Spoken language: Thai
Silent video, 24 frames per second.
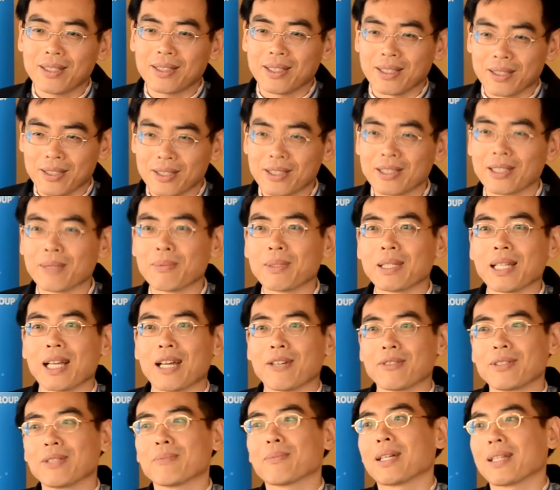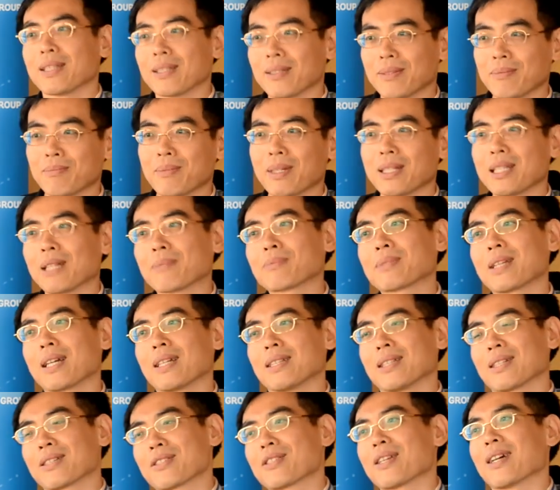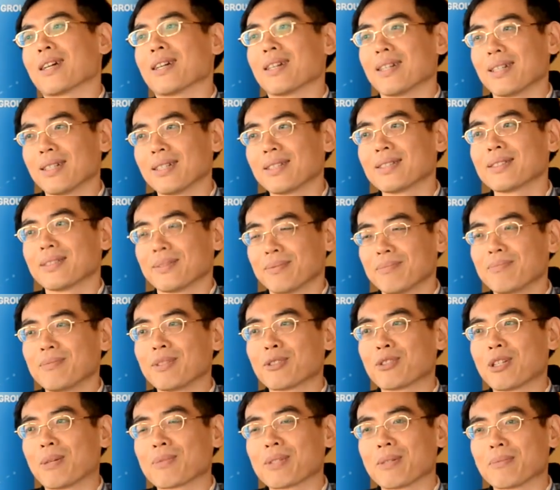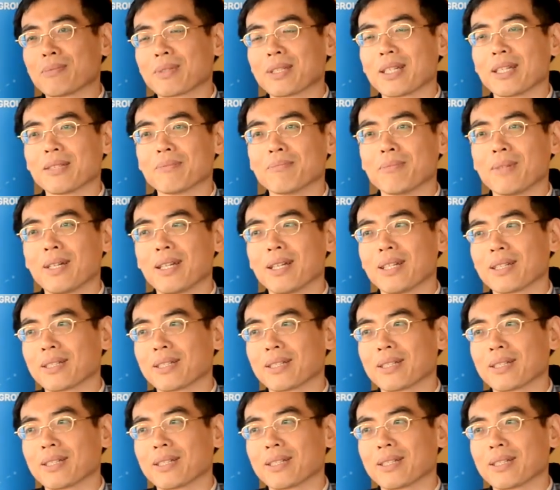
ที่ติดเชื้อไปแล้วเนี่ยมามารับการรักษามีความสำคัญ